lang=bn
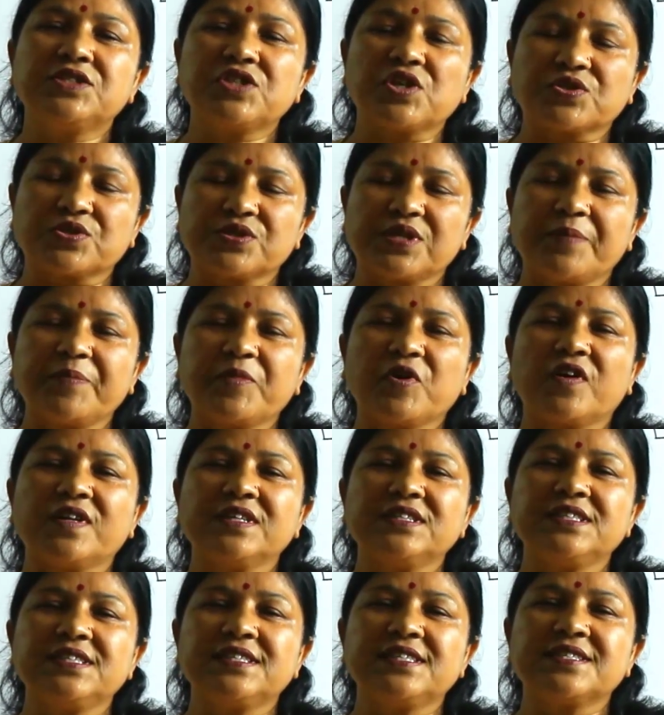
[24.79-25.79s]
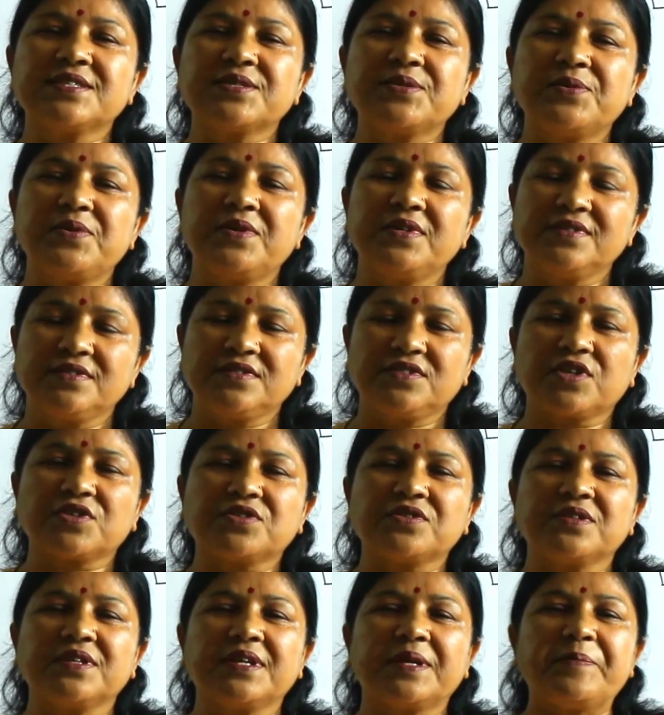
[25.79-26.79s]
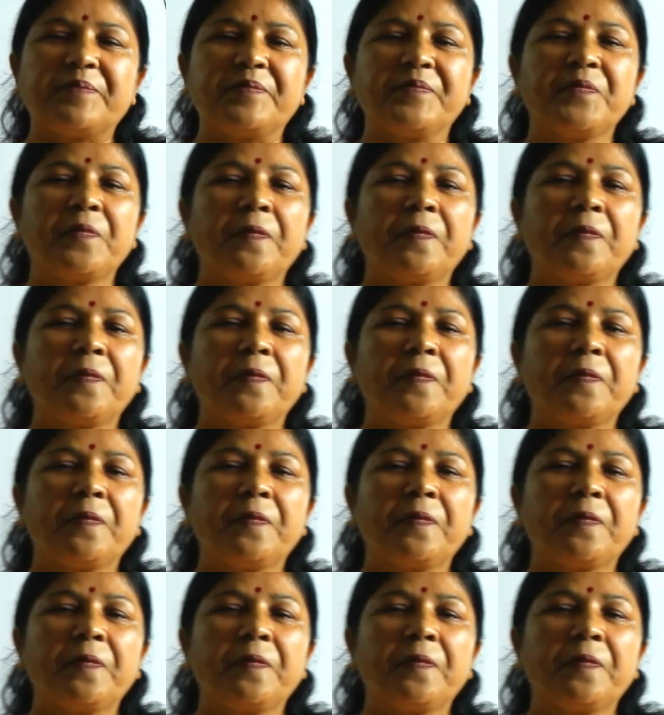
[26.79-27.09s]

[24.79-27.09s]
চট্টগ্রাম কলেজিয়েট স্কুল চট্টগ্রাম